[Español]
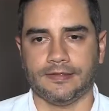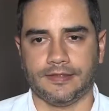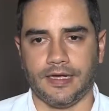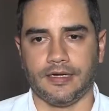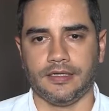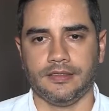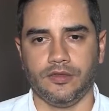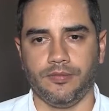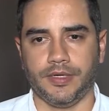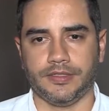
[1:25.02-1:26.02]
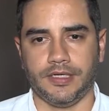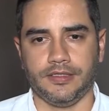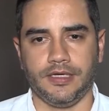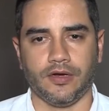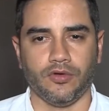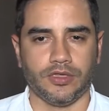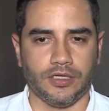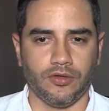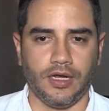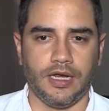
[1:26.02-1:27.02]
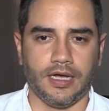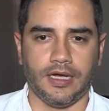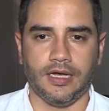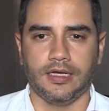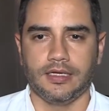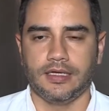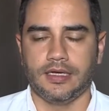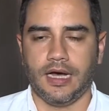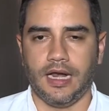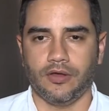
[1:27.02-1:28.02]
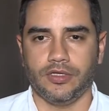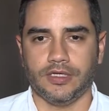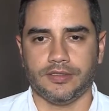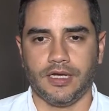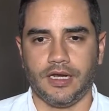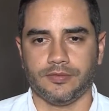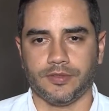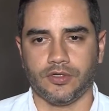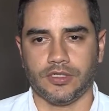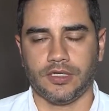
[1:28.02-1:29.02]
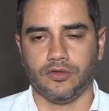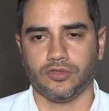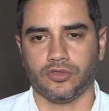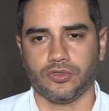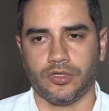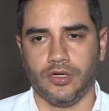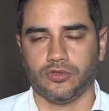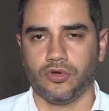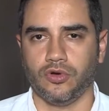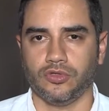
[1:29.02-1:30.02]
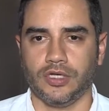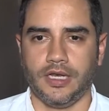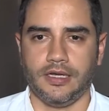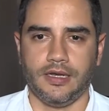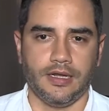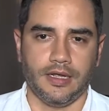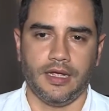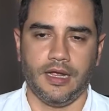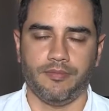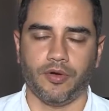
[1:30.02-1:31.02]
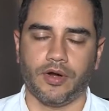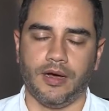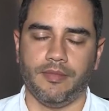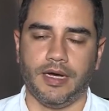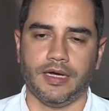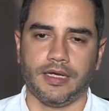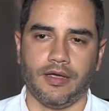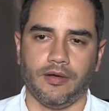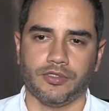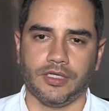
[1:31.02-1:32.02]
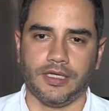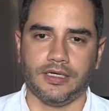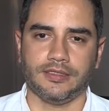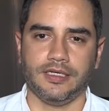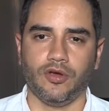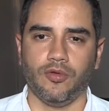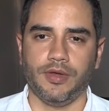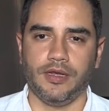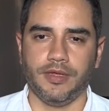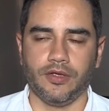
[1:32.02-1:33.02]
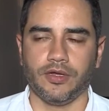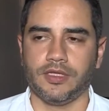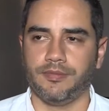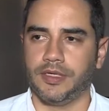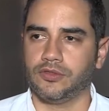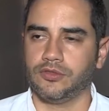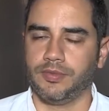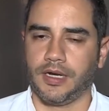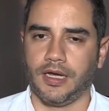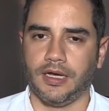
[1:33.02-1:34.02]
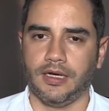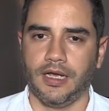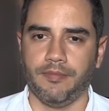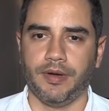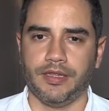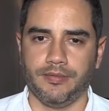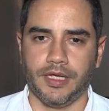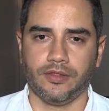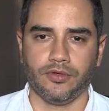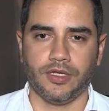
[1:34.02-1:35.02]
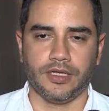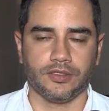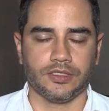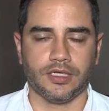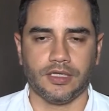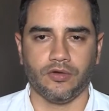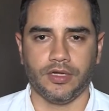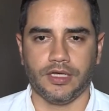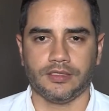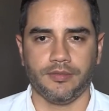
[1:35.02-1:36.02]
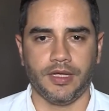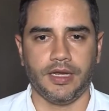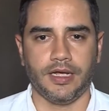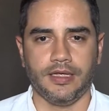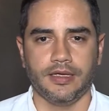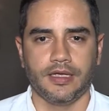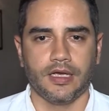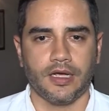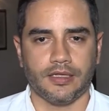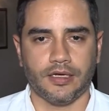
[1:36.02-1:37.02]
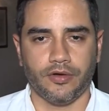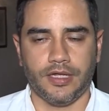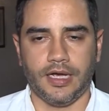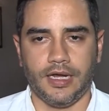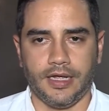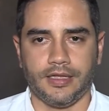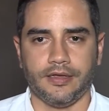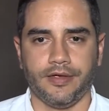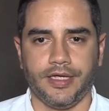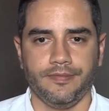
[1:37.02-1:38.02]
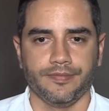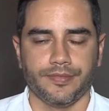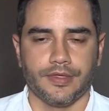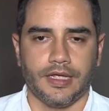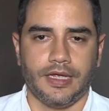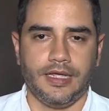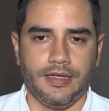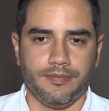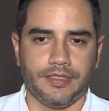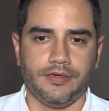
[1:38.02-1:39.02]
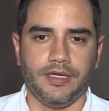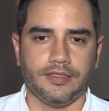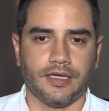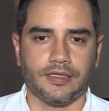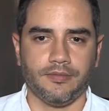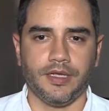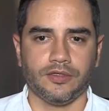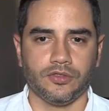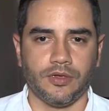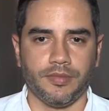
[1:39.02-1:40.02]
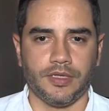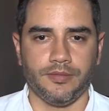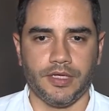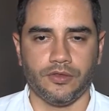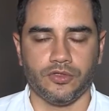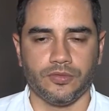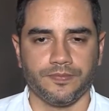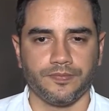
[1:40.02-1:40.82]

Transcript: estar haciendo presencia, contándole a la, audiencia, a las personas que nos, que nos conocen en el programa, que vamos a tener 5 mil millones de pesos para emprendimiento y en esas categorías también hay categoría LGTBI y visibilizar también esos emprendimientos